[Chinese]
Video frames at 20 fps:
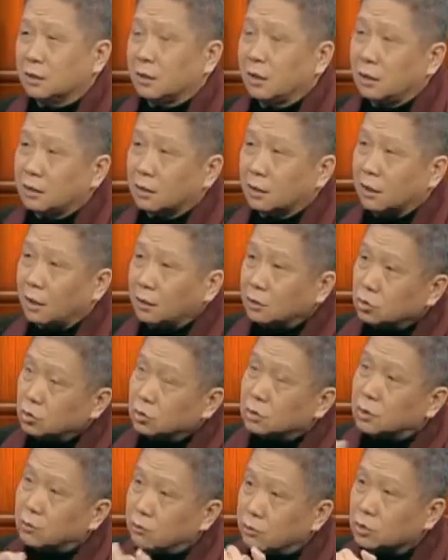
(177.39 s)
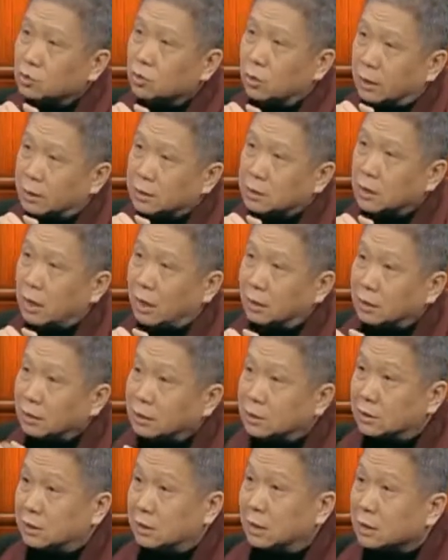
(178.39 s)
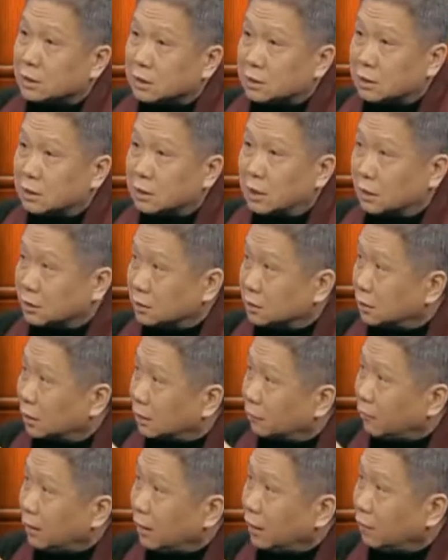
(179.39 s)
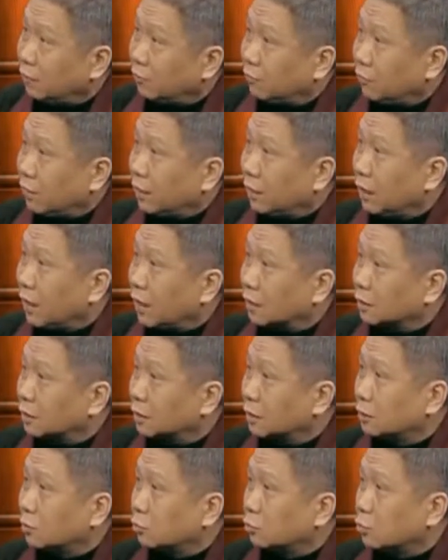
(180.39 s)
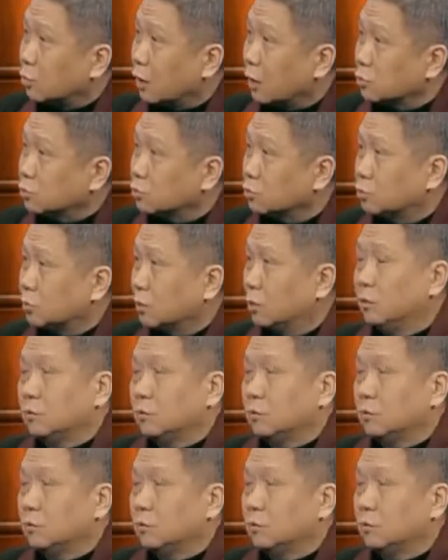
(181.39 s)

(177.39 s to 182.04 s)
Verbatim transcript: 它它就是因为水质啊，那结石也是那个微微量的这种元素